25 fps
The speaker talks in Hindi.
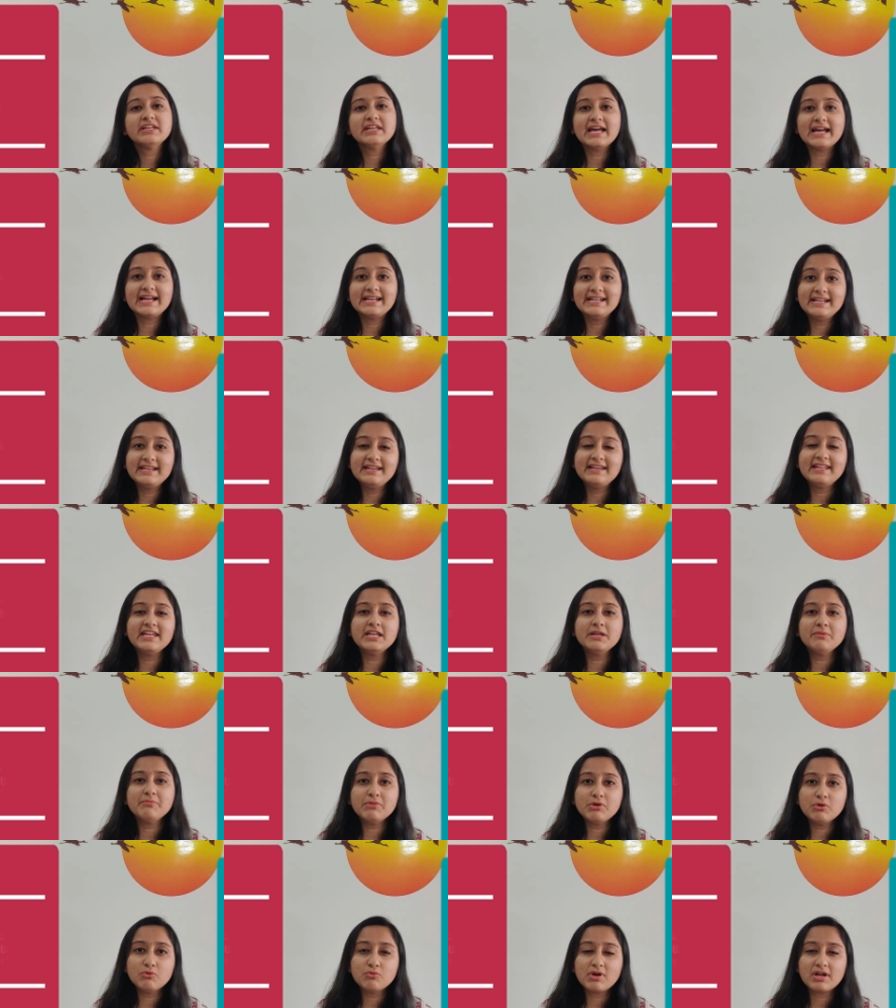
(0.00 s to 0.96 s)

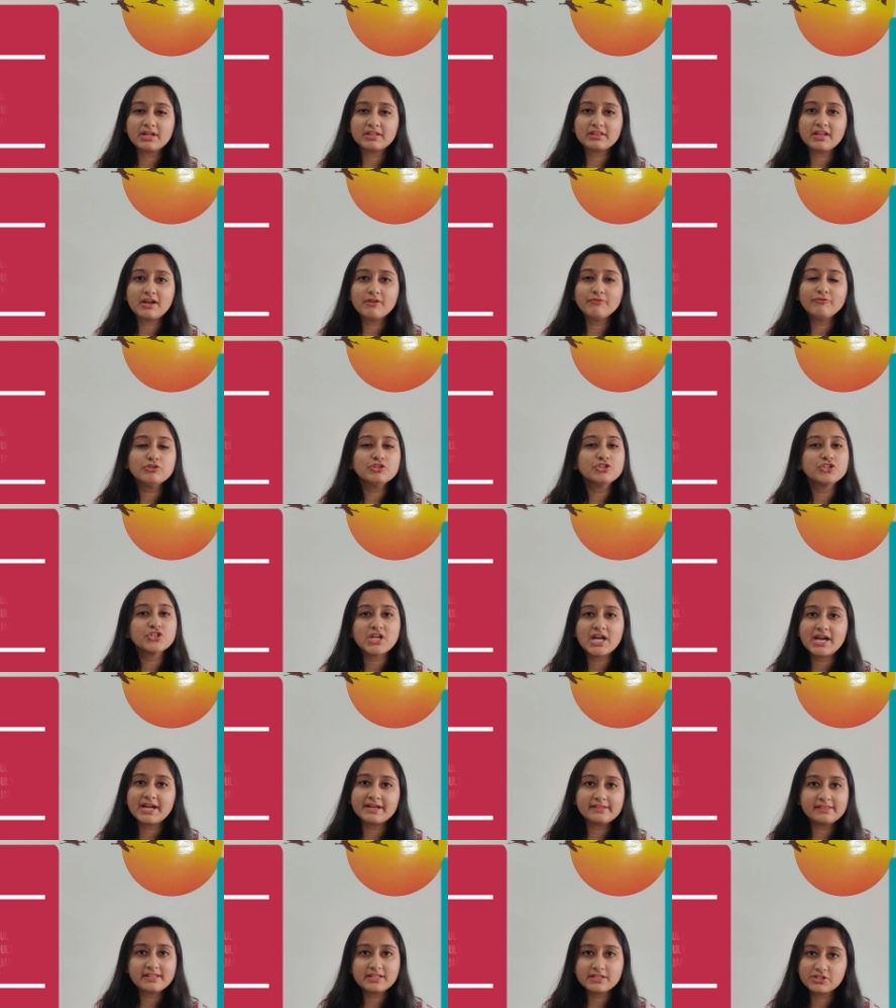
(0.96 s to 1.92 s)
19 में हुआ था वो
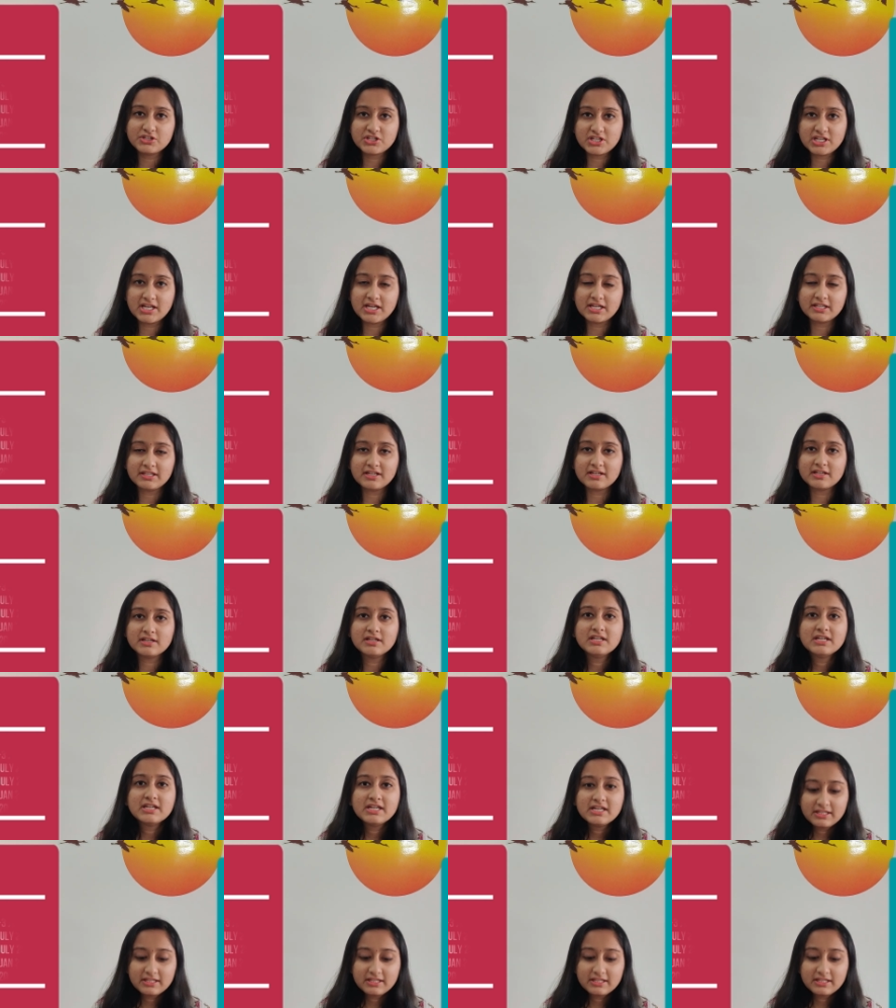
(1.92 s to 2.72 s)
चार दिन चला था